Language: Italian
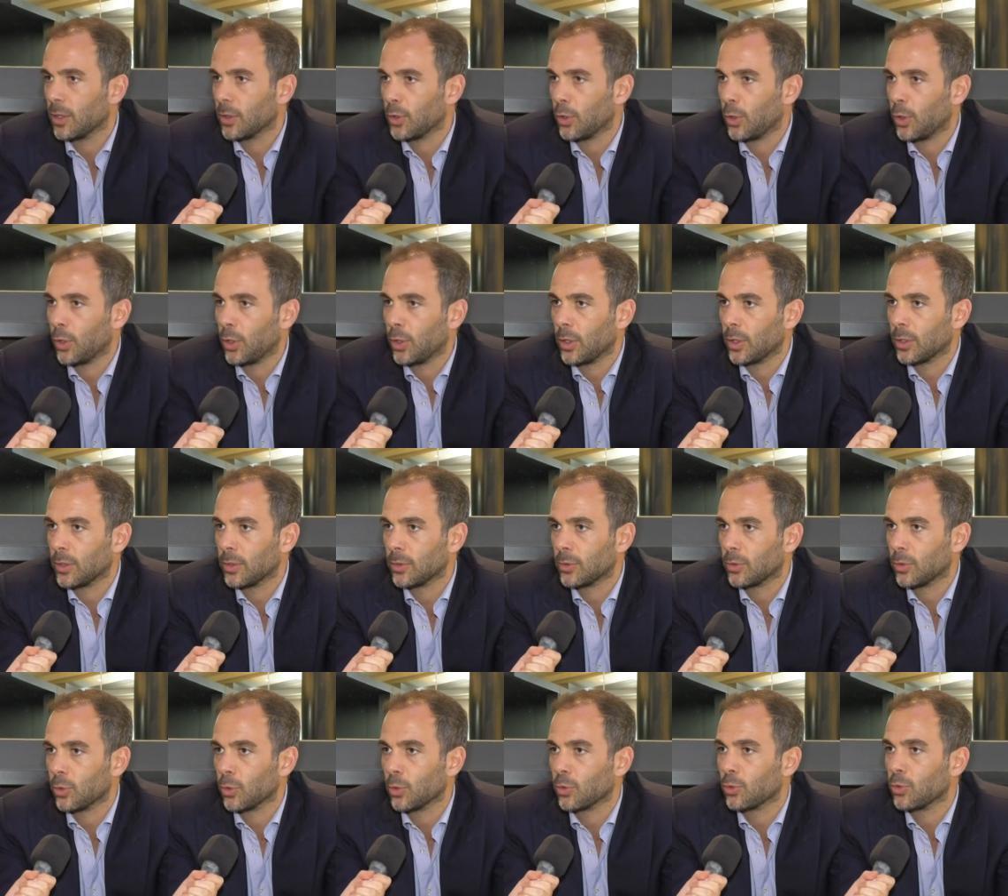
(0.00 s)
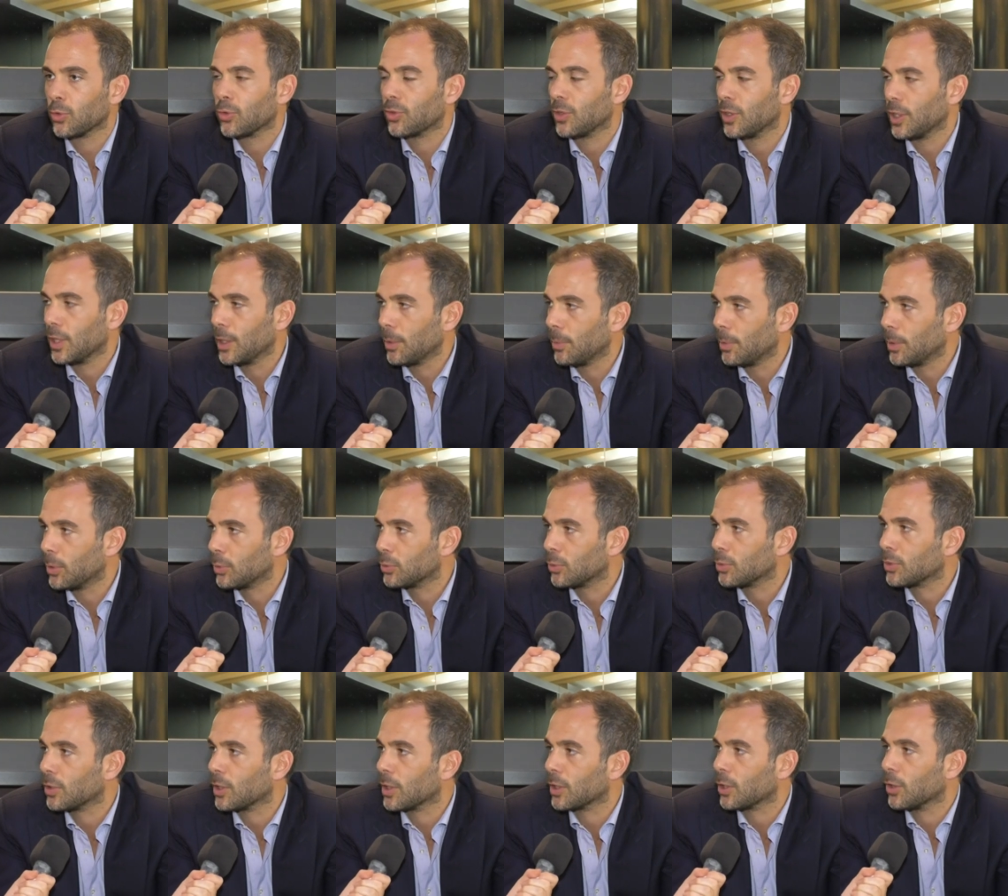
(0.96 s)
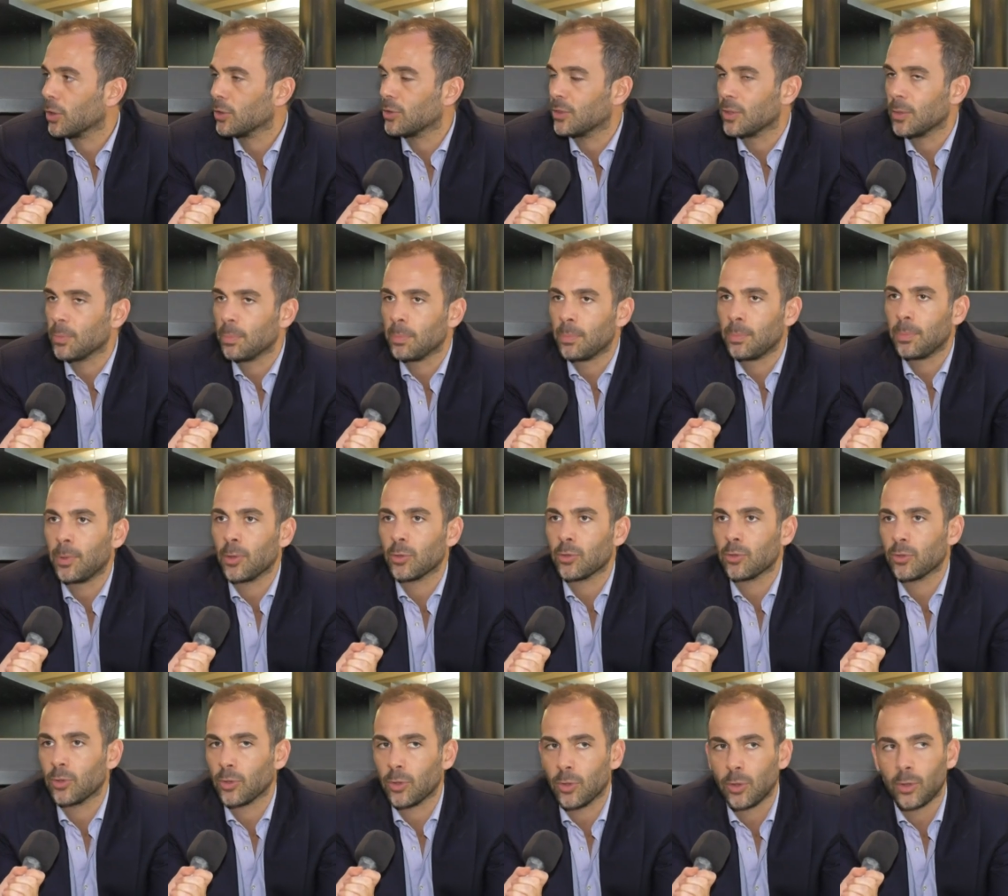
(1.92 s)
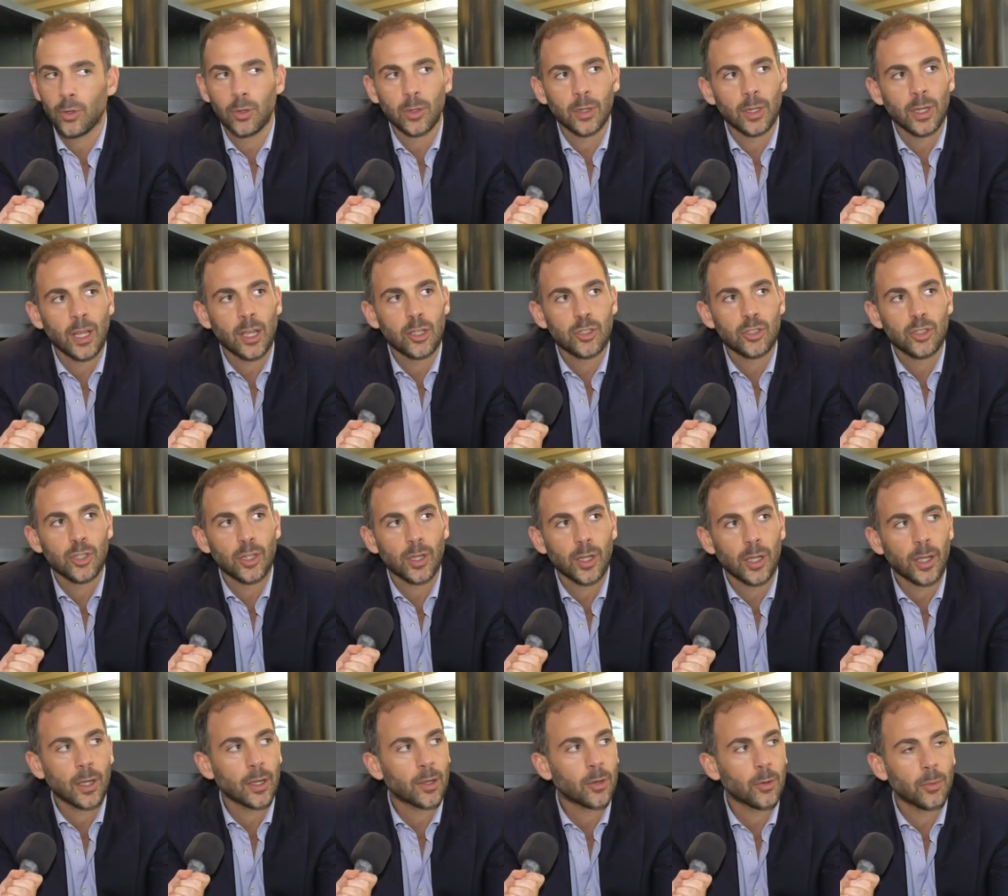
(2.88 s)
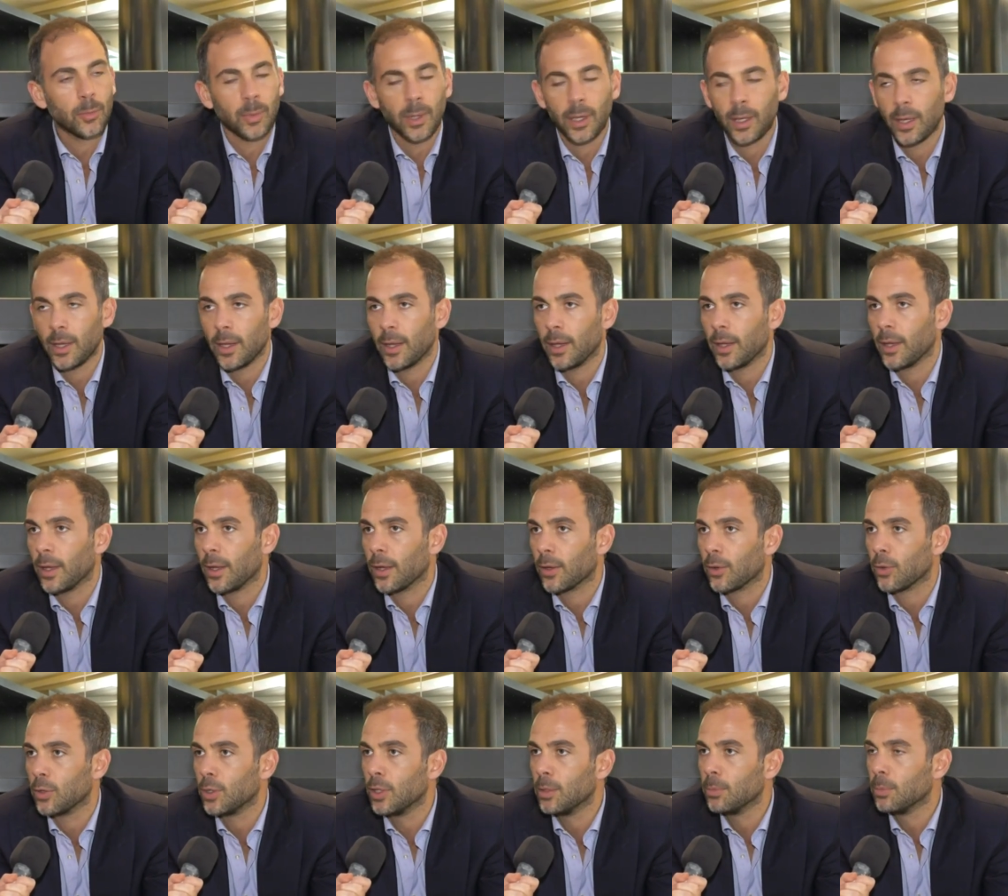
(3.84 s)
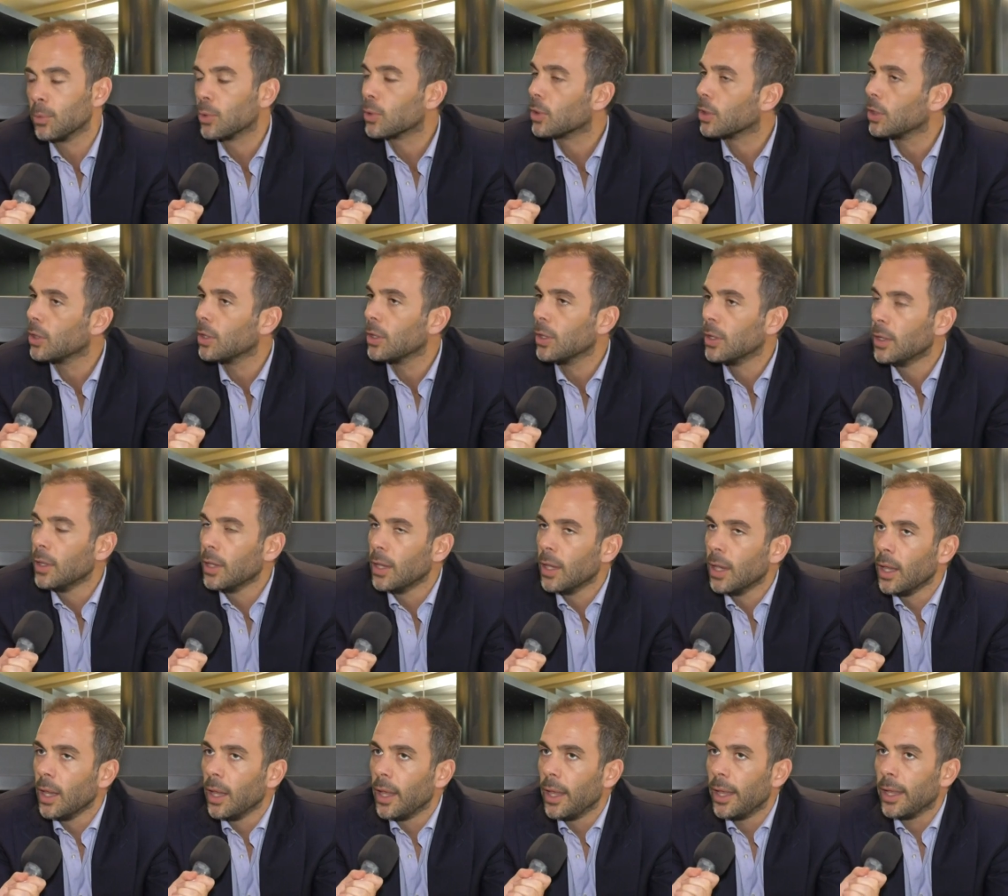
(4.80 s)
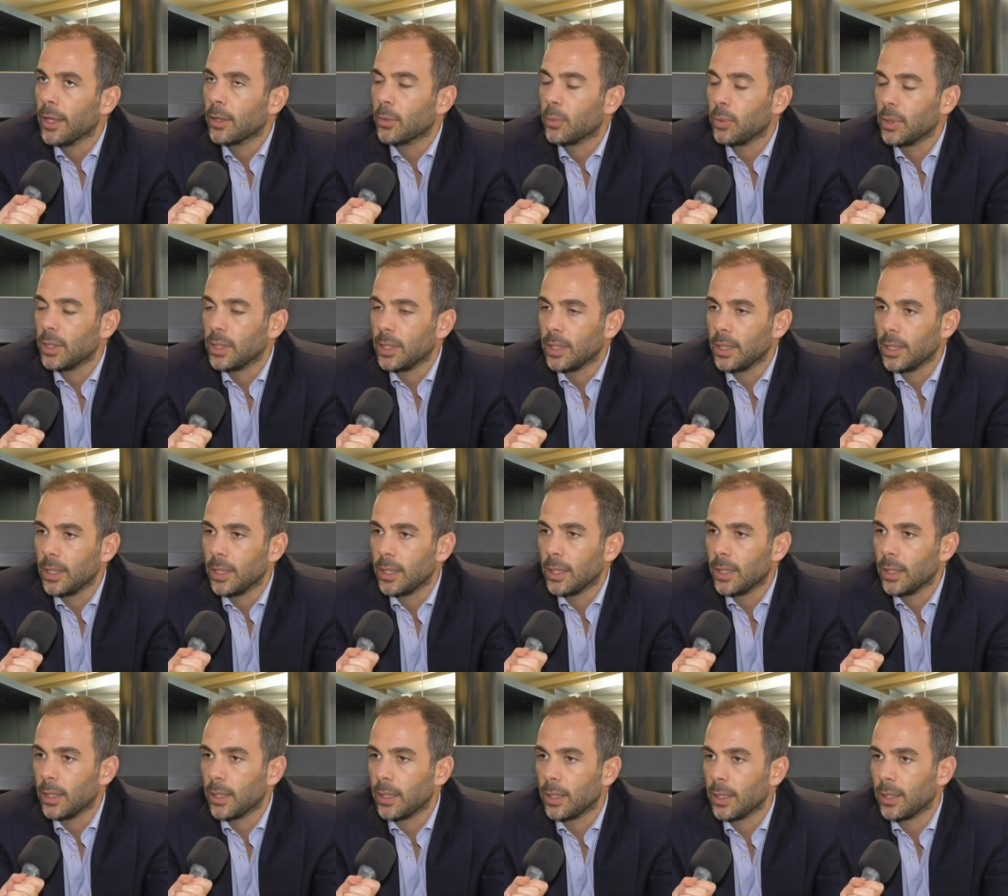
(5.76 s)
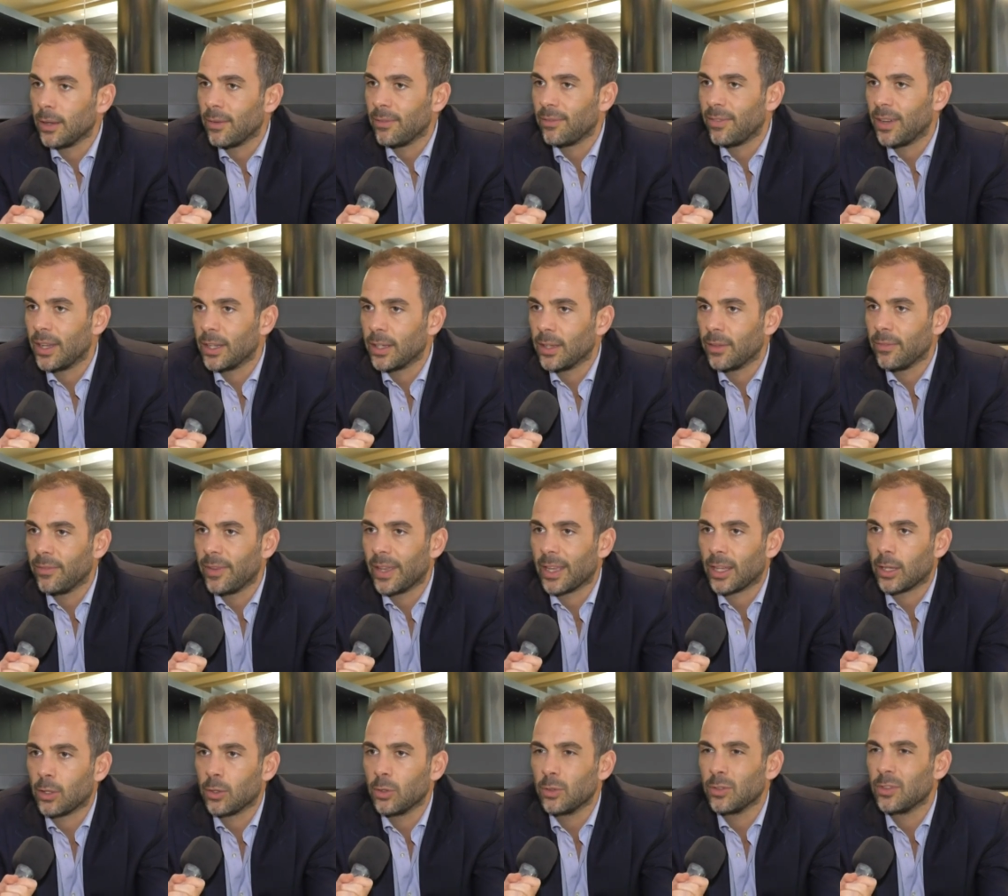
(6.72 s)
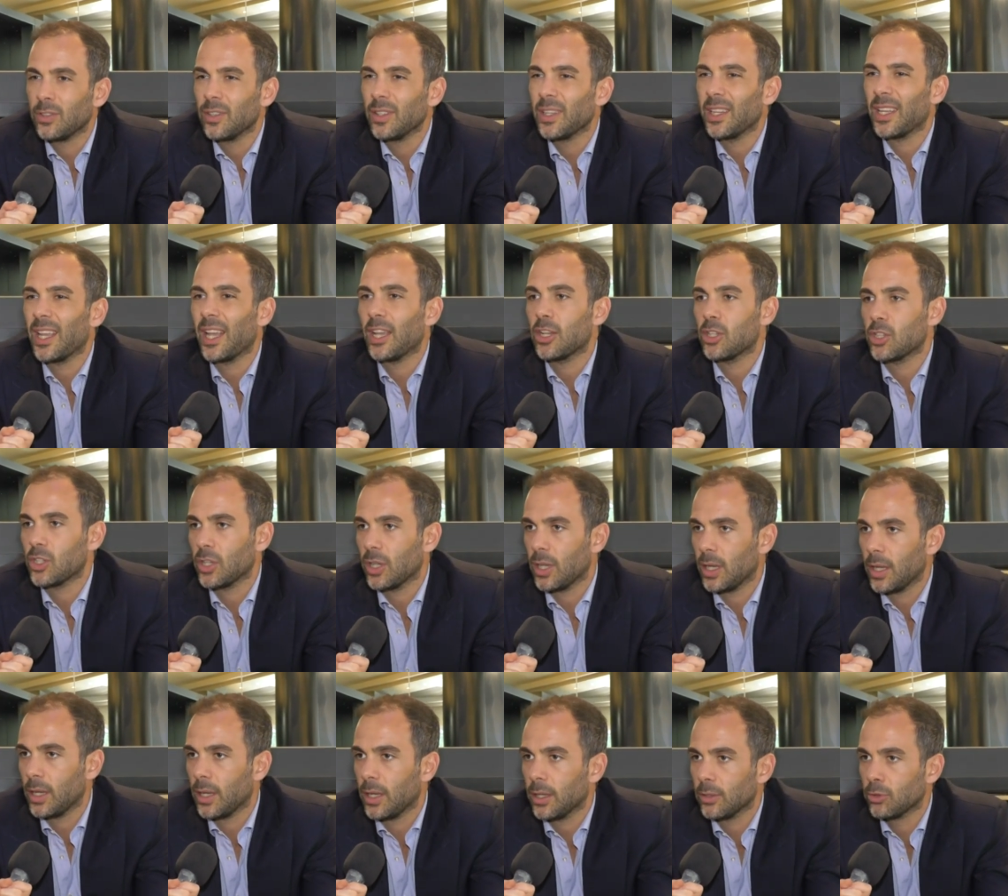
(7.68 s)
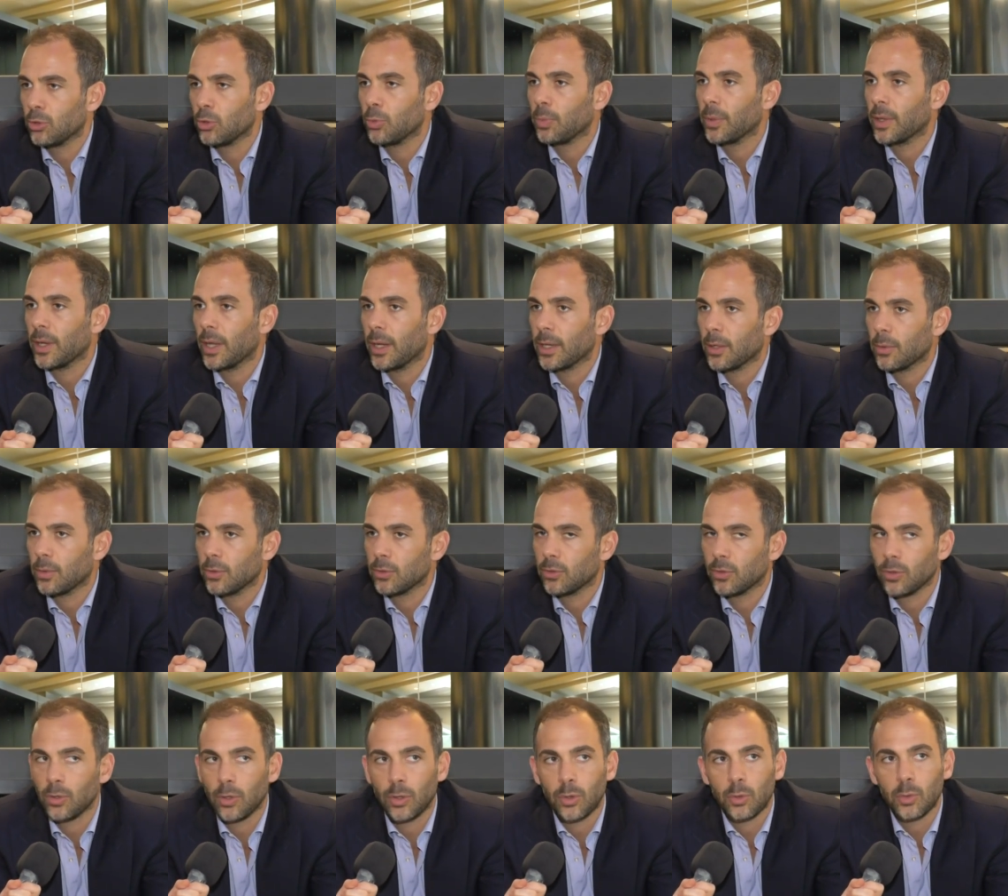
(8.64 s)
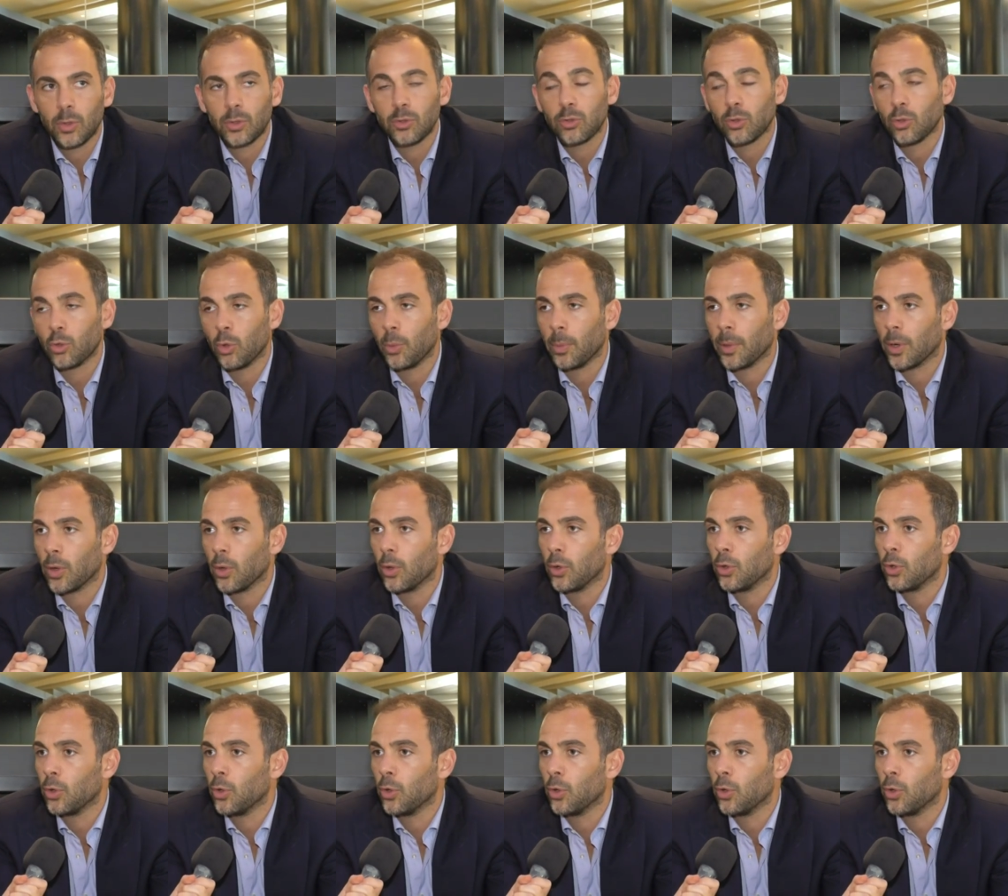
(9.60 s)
hanno, sono sostenibili, non tutti i negozi possono nascere come, con il buco e quindi eh, vanno e vengono, non si riesce a superare questo, questo, numero.